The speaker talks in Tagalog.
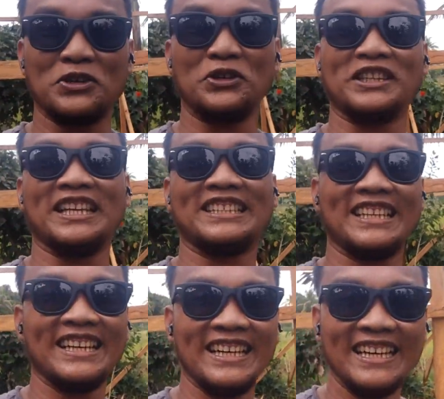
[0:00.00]
short ta
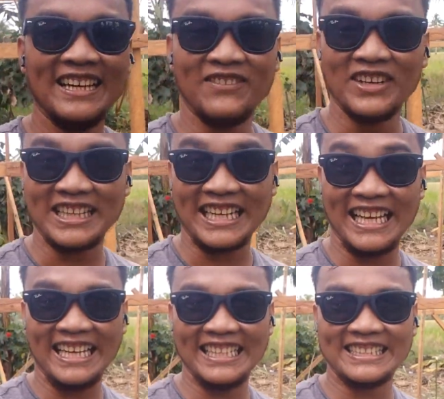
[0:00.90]
sa
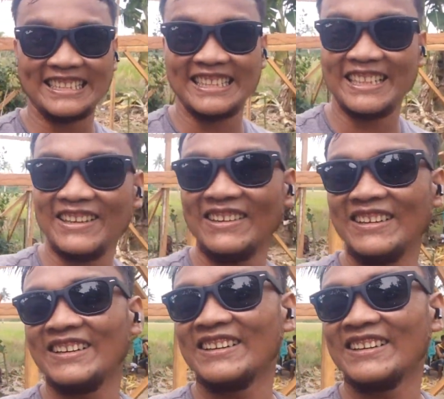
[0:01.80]
materials no